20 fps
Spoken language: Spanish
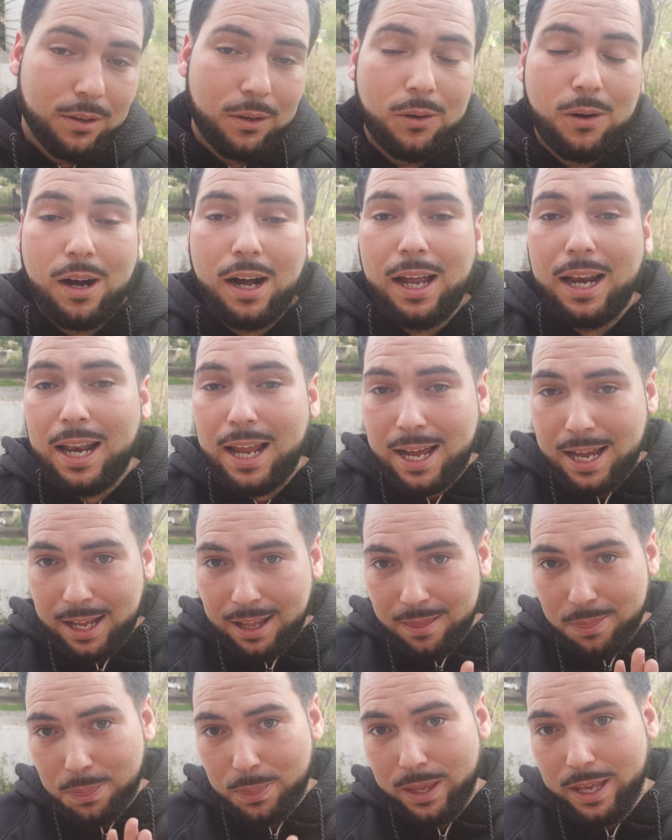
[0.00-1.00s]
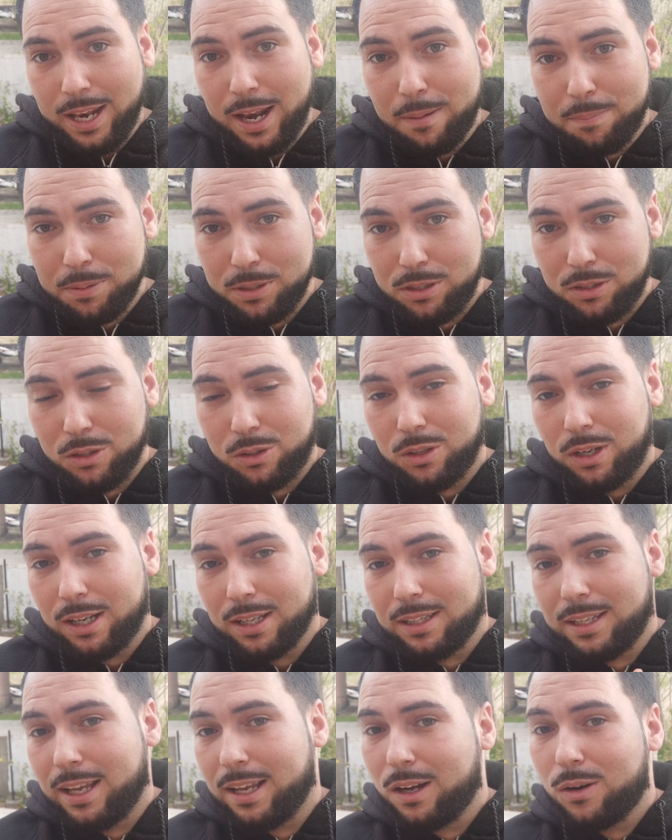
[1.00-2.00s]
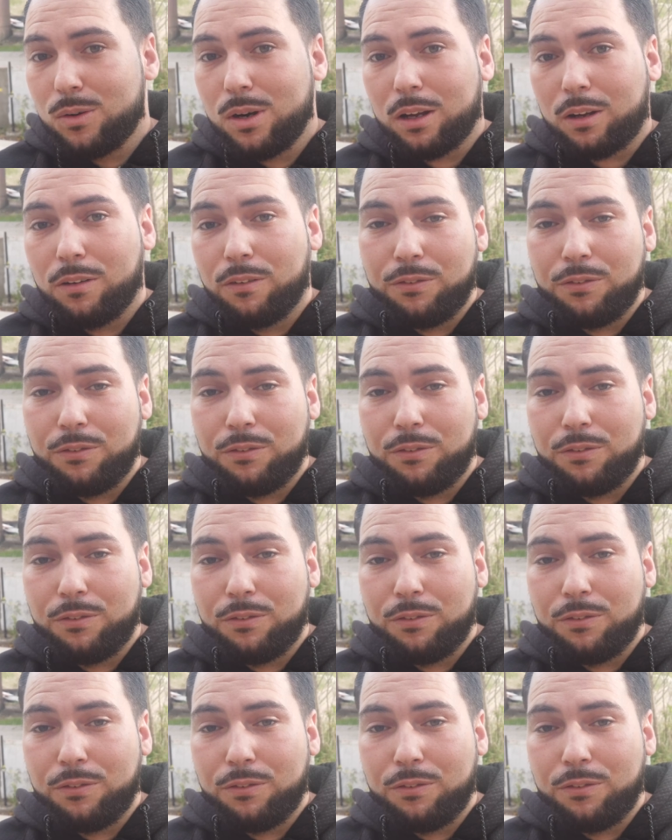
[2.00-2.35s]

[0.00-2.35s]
Ojalá y la pistola tenga una